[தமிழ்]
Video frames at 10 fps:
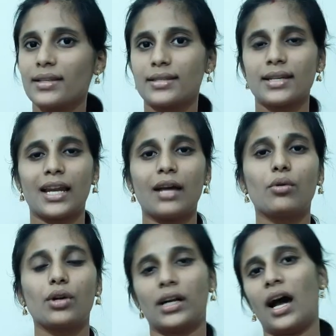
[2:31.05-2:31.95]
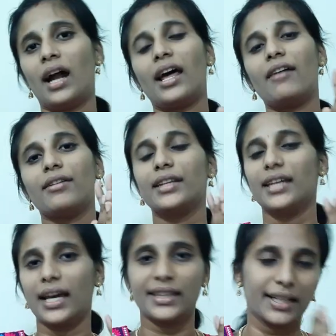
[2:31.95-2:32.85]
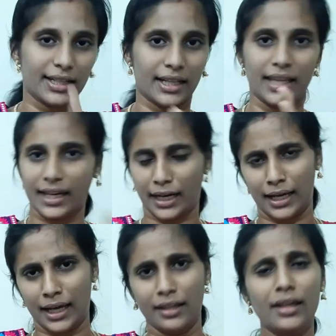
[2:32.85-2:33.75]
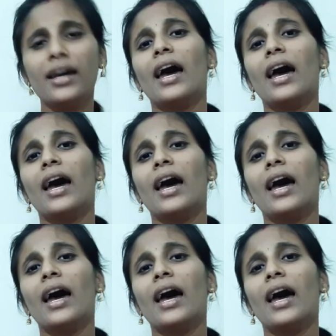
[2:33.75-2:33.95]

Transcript: இஸ்ரேலை ஒரு நாடாக வந்து ஏற்றுக்கிட்டதே கிடையாது